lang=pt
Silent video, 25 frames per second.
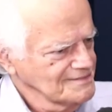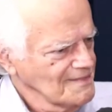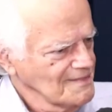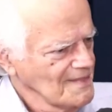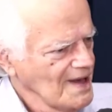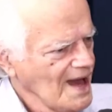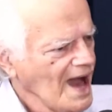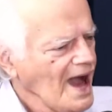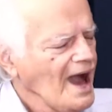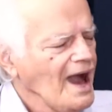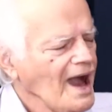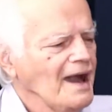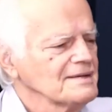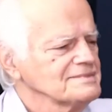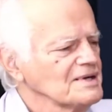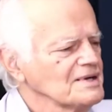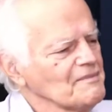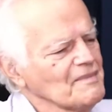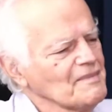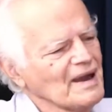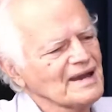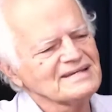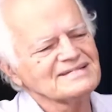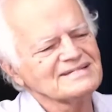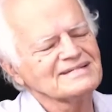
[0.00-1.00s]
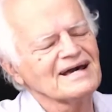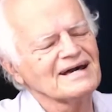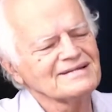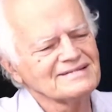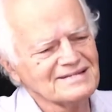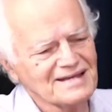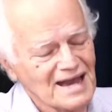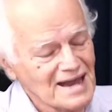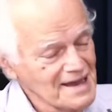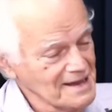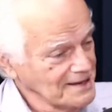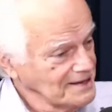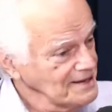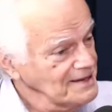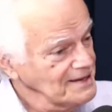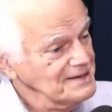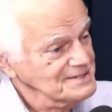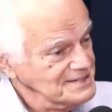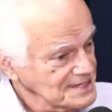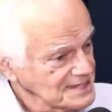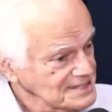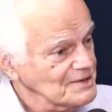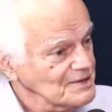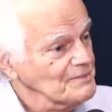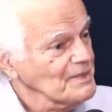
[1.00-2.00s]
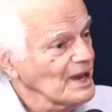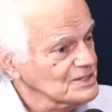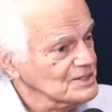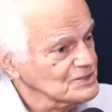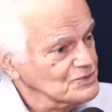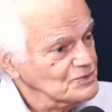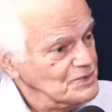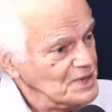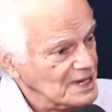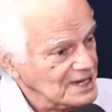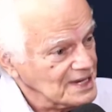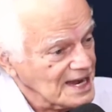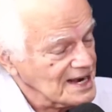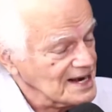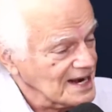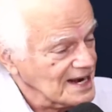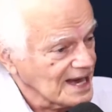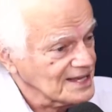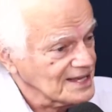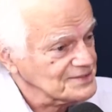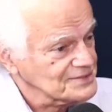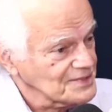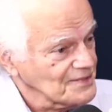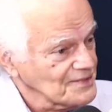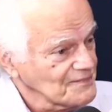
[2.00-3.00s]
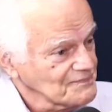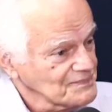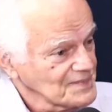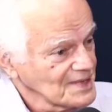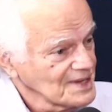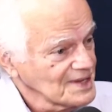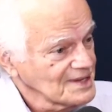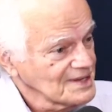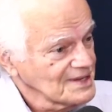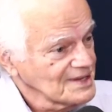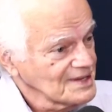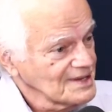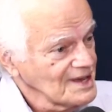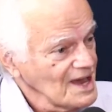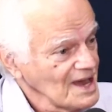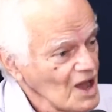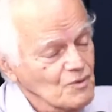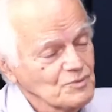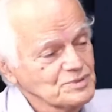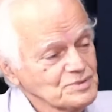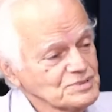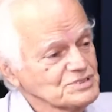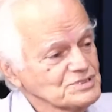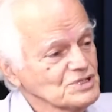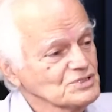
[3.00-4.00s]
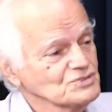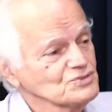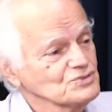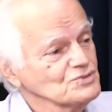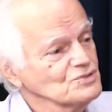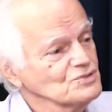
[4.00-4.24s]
Ah, dá uma risadinha. É, exatamente, o encarnado. É obsessor ou